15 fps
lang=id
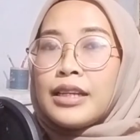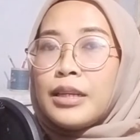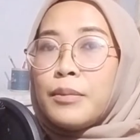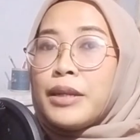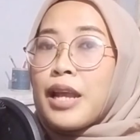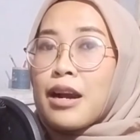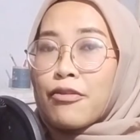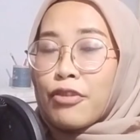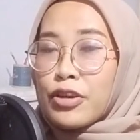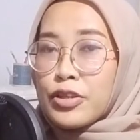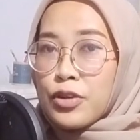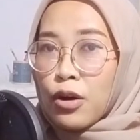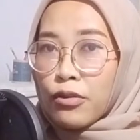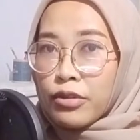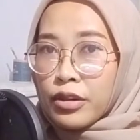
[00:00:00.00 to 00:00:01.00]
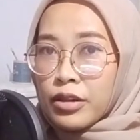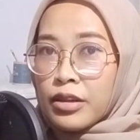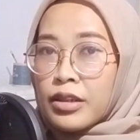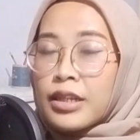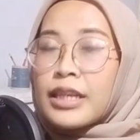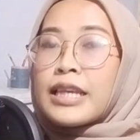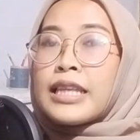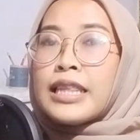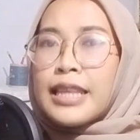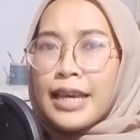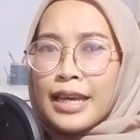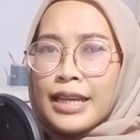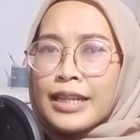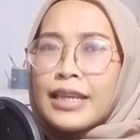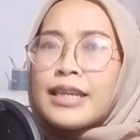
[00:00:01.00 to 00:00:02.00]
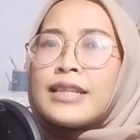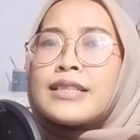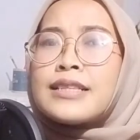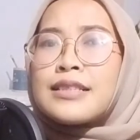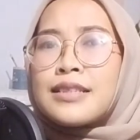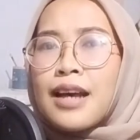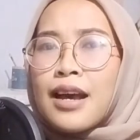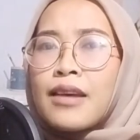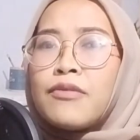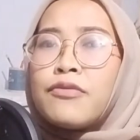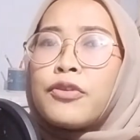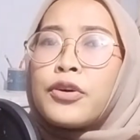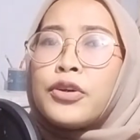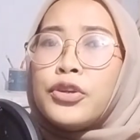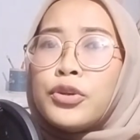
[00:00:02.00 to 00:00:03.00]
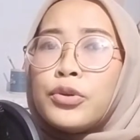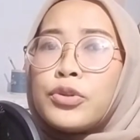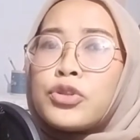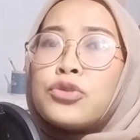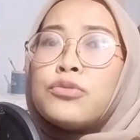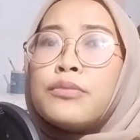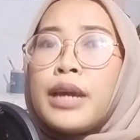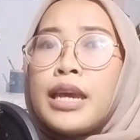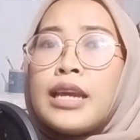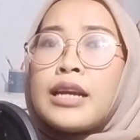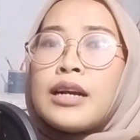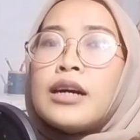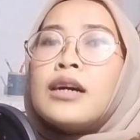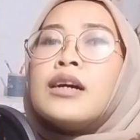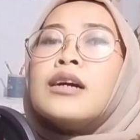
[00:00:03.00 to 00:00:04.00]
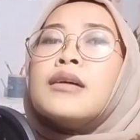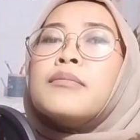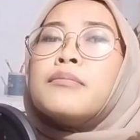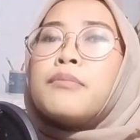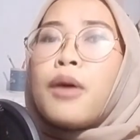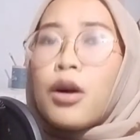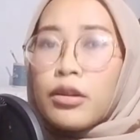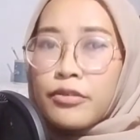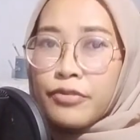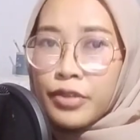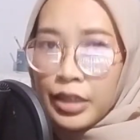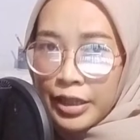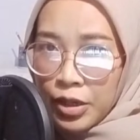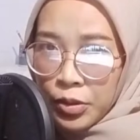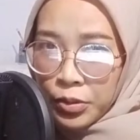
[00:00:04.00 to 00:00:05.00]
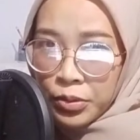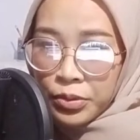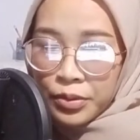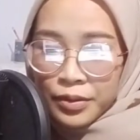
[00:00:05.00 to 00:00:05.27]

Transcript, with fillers: di bidang voice over, then it's time for you to make a portfolio.